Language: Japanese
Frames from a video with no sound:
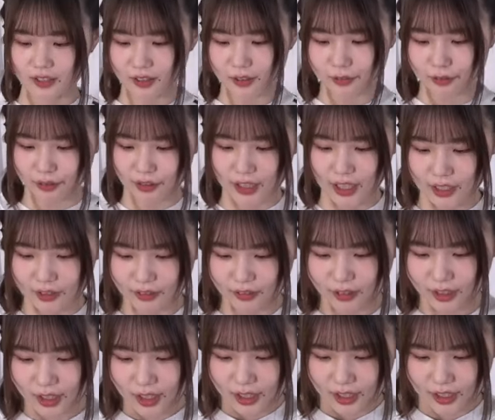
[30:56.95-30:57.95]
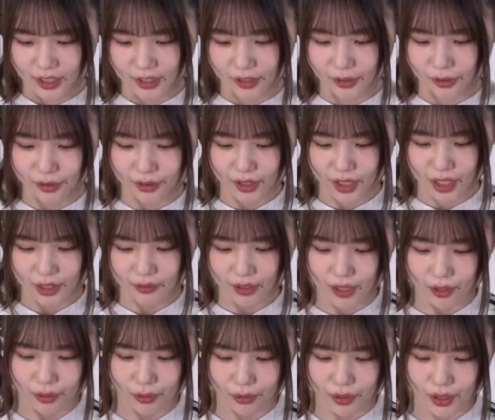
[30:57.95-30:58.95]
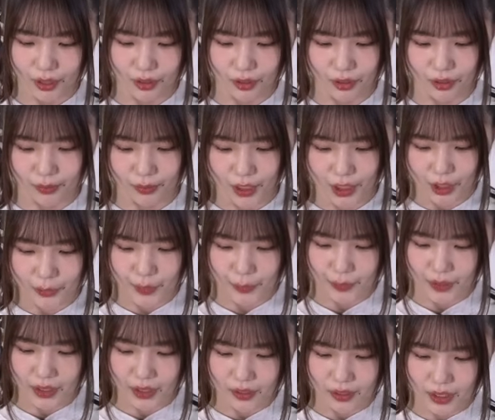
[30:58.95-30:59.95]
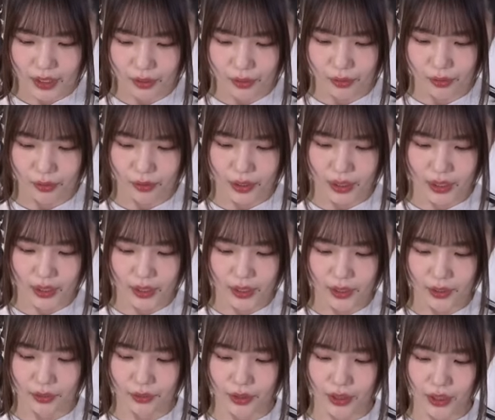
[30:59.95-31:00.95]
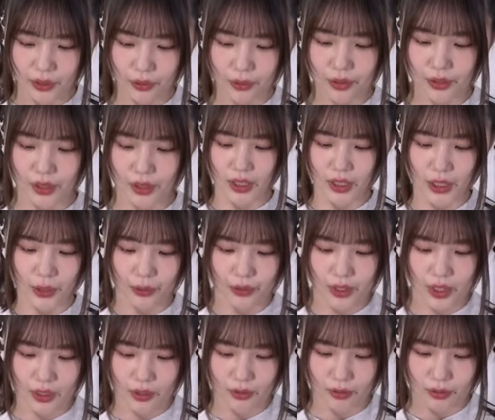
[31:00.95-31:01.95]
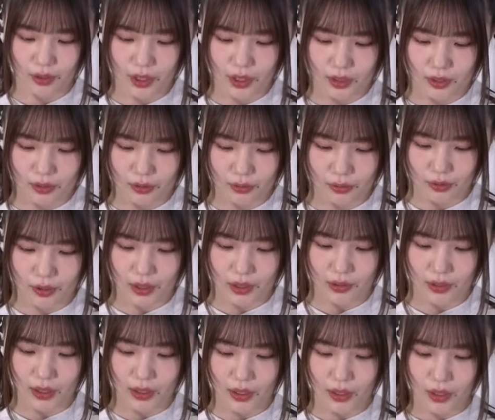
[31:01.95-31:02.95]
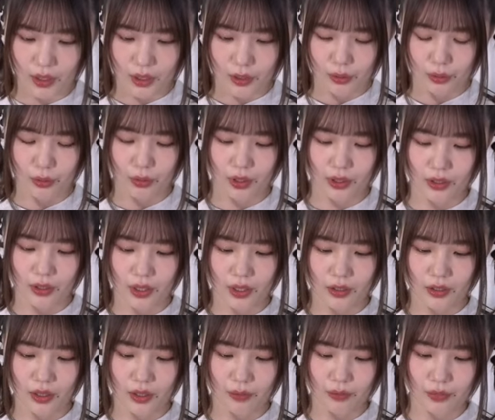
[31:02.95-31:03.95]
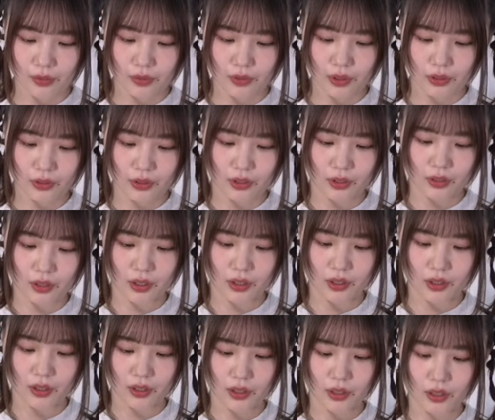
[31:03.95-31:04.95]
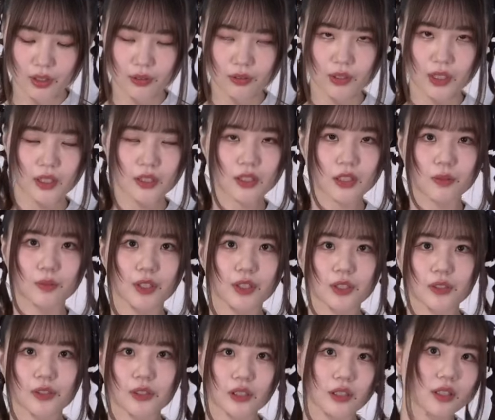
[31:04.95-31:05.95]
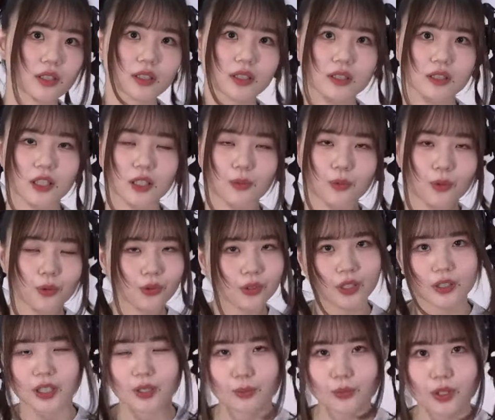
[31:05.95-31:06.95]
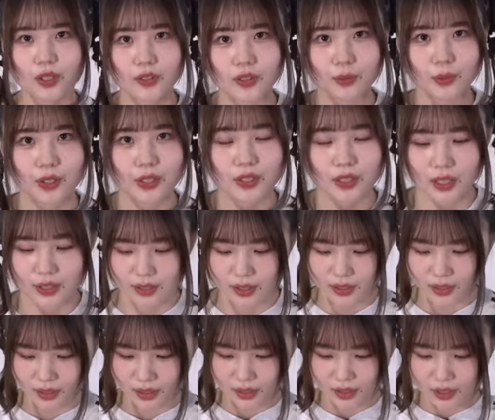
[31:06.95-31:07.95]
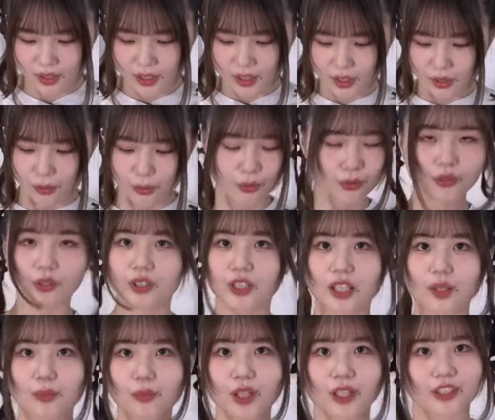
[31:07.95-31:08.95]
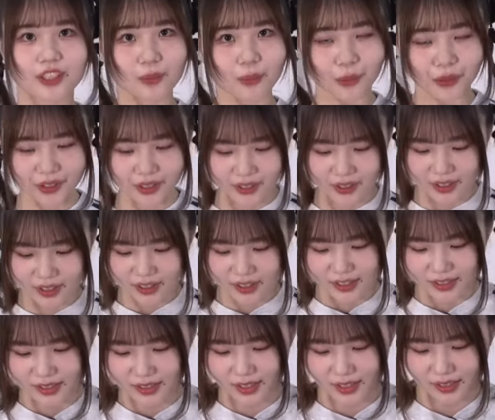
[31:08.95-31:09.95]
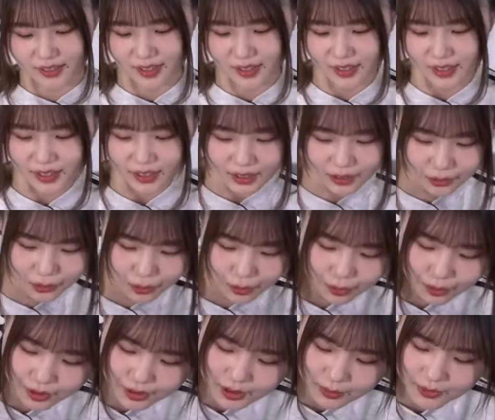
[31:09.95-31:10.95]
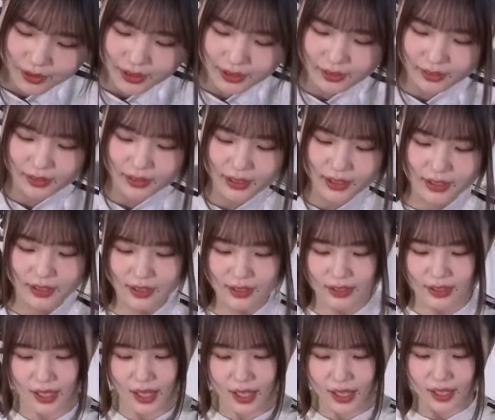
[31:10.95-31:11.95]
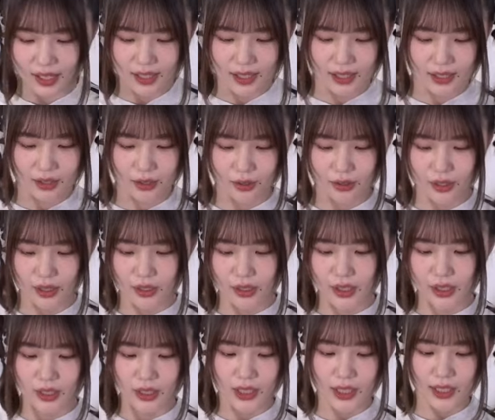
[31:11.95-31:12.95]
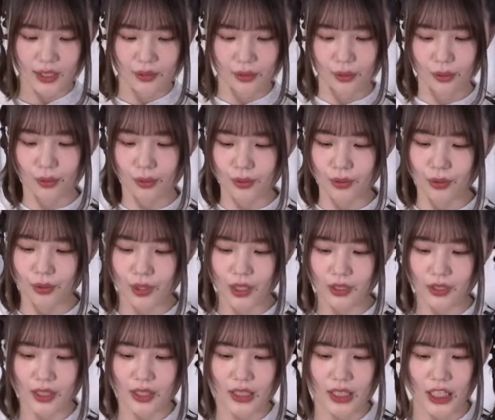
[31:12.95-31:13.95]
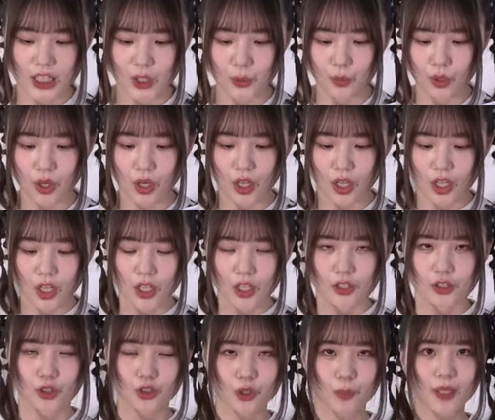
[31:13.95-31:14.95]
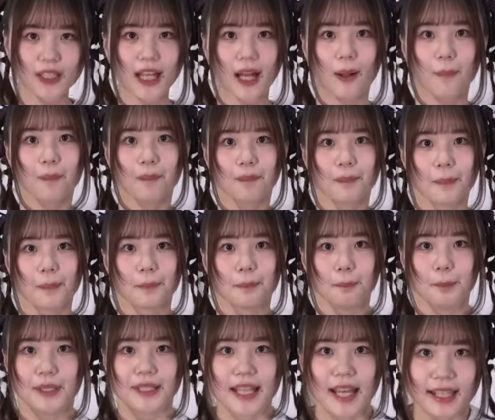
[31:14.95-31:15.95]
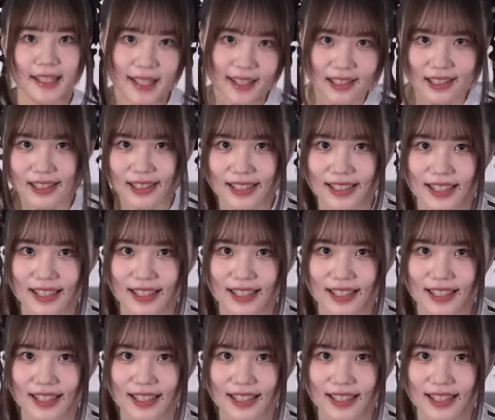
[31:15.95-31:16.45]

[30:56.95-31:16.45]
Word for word: すぐ使える、えー、詳細は後日番組ページで公開予定のおせをチェックです。これはそうか、せんえんぶんだったらね、映画の足しにめちゃくちゃいいですから、もうこんな何本あってもいいですから、ぜひ本当に何本あってもいい、ぜひぜひあの応募してみてください。そして次回の放送なんですけれども、ちょっとまだ未定です。